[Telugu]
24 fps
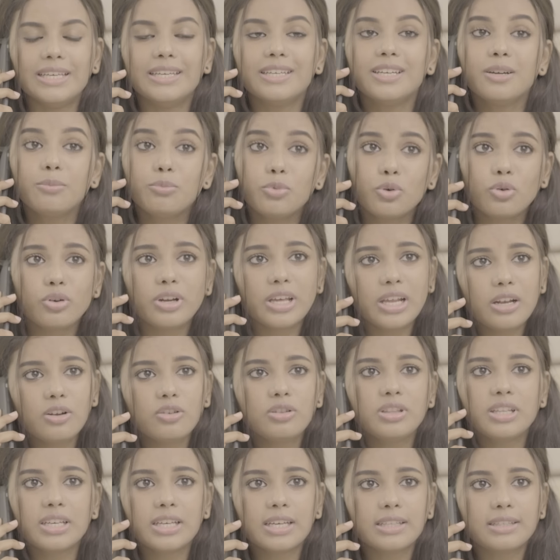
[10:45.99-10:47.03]
ఇంకా
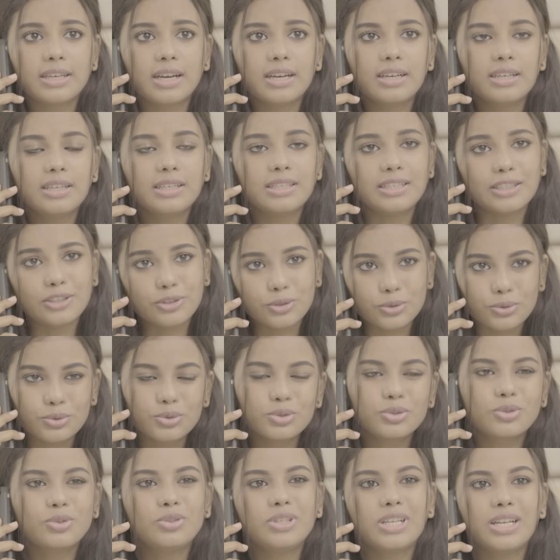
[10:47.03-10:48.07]
మూడేళ్ళుంది కదా నేను
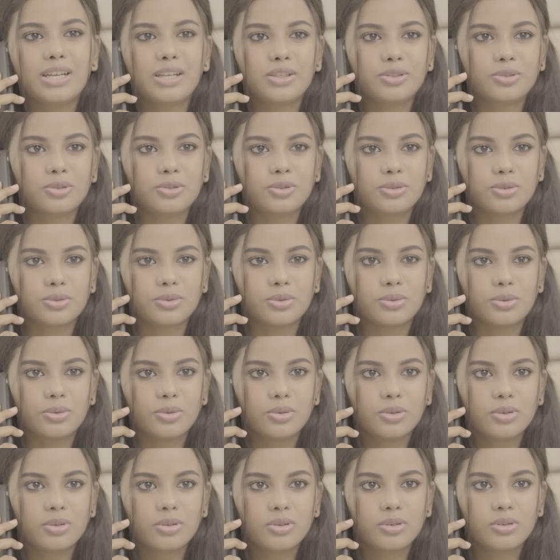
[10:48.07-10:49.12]
చూసుకుంటాగా శిష్యు
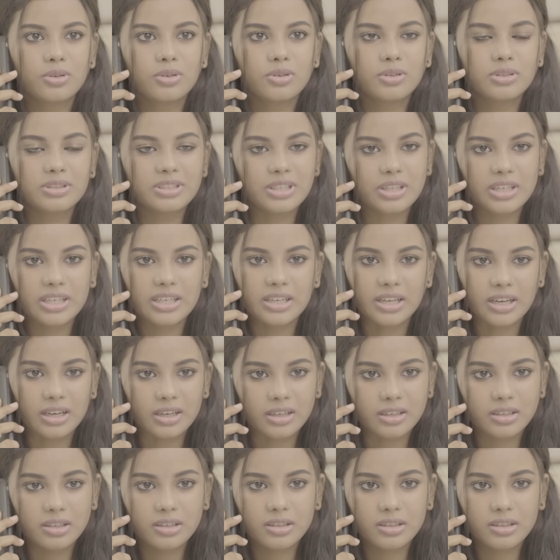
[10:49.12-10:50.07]
సరేనా